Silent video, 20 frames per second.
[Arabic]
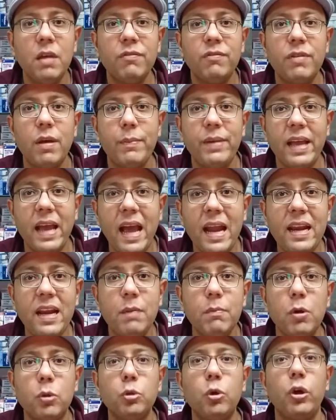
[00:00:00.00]

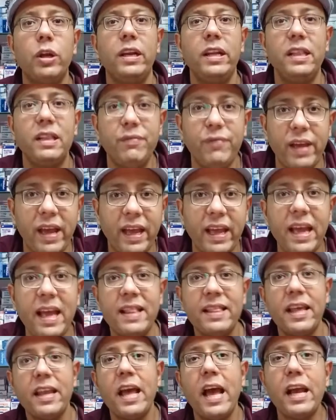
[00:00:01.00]
فبيقلل موضوع الانتفاخ
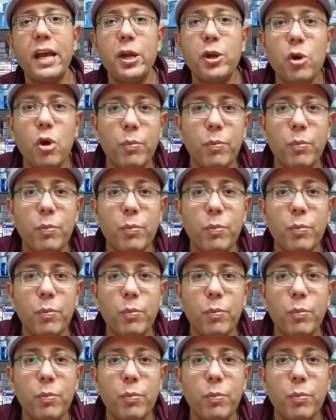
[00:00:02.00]
تاني حاجه ان